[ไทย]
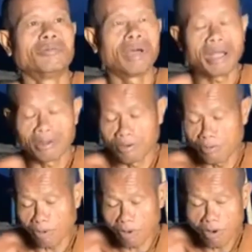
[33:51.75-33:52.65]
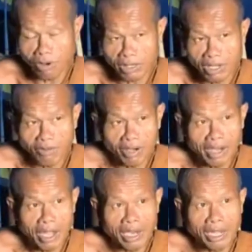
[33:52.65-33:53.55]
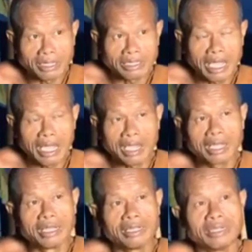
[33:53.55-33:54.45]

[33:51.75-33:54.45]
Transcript: คุณพระคุ้มครองเทวดารักษา